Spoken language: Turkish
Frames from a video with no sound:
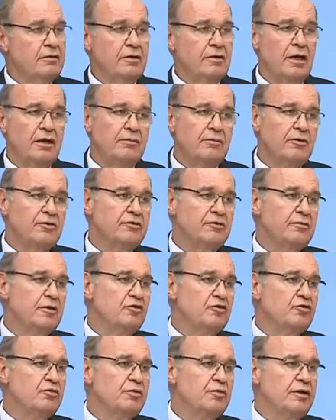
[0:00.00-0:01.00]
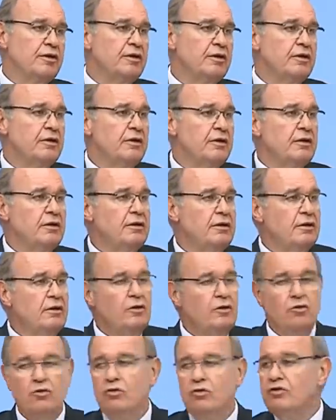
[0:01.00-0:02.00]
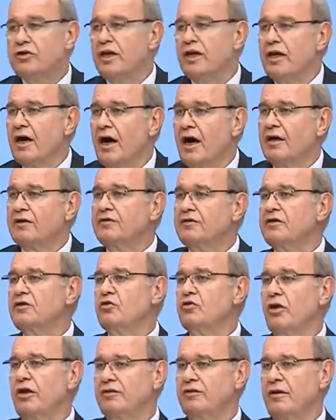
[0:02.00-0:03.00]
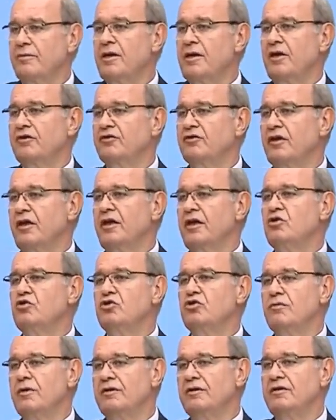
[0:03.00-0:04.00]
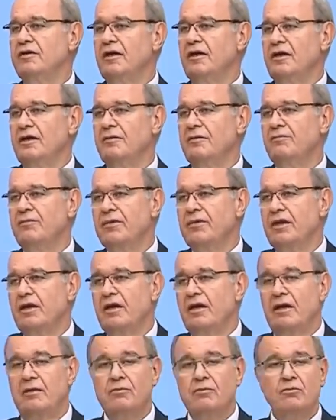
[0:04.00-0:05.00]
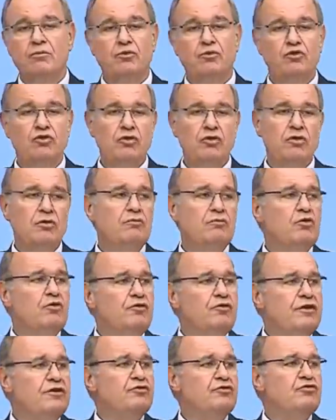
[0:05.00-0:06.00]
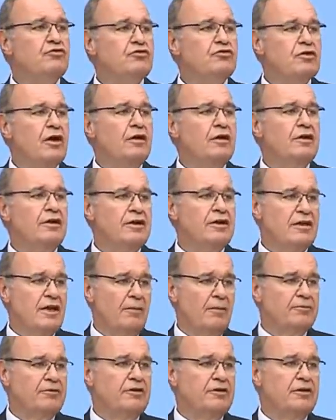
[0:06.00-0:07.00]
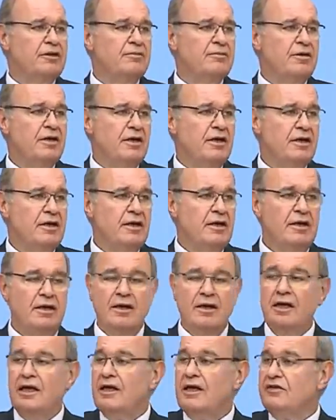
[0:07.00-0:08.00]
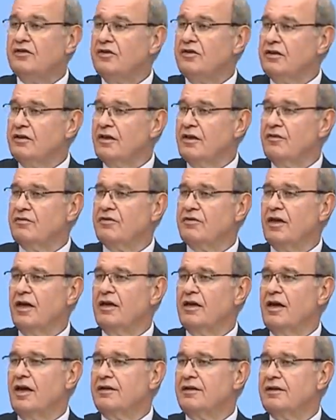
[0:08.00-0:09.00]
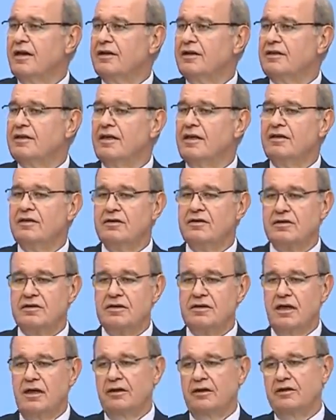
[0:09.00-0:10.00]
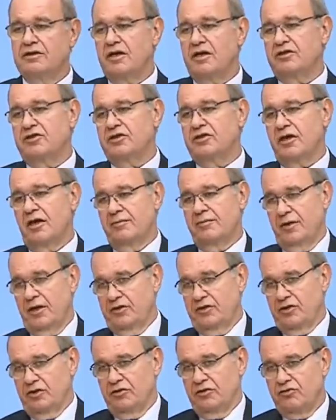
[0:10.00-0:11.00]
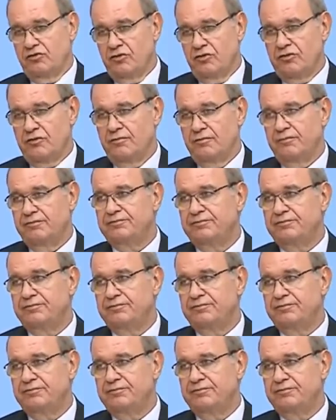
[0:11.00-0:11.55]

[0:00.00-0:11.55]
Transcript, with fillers: Değerli basın mensupları, ülkeyi artık yönetemeyen saray hükümeti tüm müflis tüccarların yaptığı gibi eski defterlerden kendisini alacak çıkarmaya çalışıyor.